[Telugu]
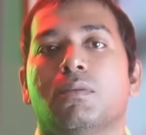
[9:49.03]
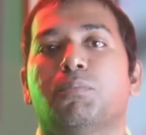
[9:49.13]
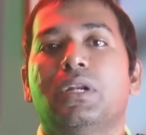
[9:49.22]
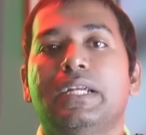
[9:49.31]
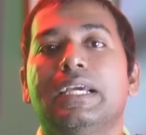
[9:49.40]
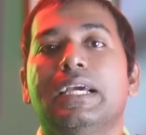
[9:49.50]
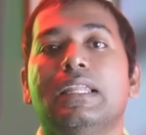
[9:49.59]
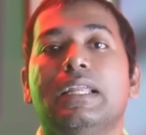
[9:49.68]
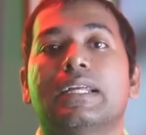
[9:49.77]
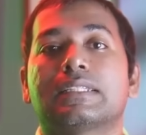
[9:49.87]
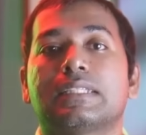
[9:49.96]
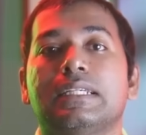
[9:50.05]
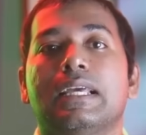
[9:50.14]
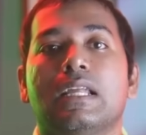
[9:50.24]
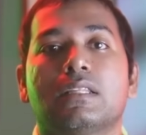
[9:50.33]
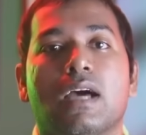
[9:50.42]
పొలిటికల్ లీడర్స్ని
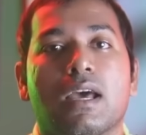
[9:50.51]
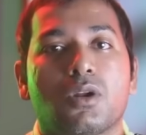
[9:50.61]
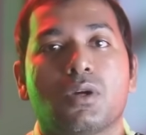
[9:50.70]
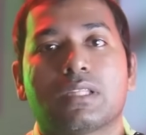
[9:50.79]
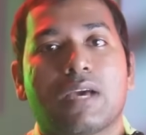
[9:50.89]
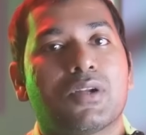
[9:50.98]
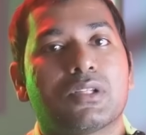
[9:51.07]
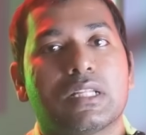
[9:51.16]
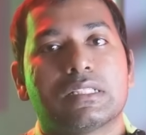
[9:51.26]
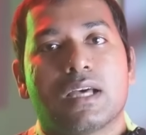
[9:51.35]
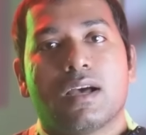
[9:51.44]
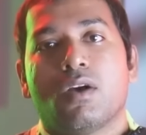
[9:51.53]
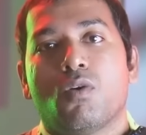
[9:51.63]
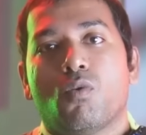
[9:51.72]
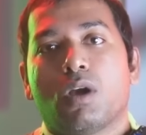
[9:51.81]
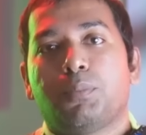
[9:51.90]
ఎలా దారిలోకి తేవాలో తెలుసా
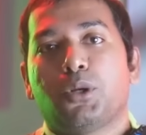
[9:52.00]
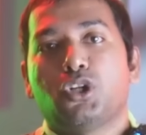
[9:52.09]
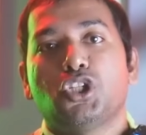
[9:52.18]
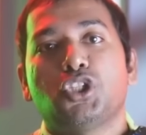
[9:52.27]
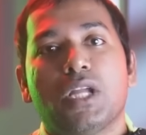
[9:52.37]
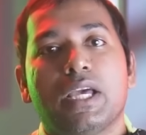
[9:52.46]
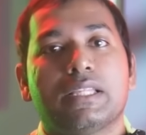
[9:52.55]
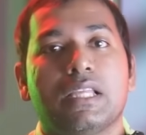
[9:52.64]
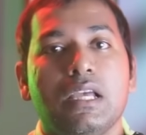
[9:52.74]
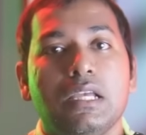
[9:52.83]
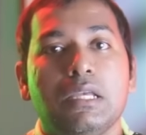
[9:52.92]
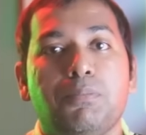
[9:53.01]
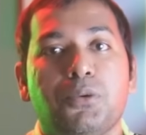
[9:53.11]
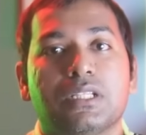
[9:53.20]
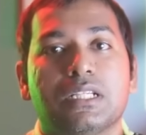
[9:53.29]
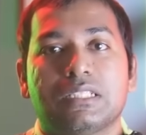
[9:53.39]
ఒక ప్రొటెస్ట్లు అయితే
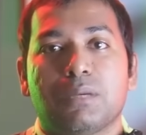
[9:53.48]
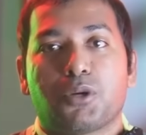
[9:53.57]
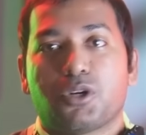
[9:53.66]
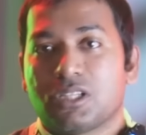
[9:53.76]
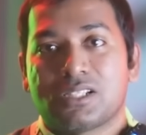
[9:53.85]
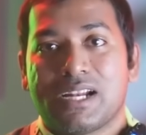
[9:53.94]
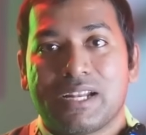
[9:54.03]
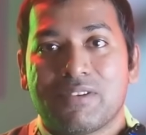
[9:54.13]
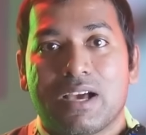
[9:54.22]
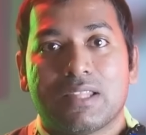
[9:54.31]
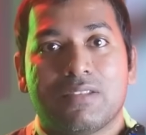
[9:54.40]
ఇప్పుడు చేసే ప్రొటెస్ట్ లాంటివి కాదు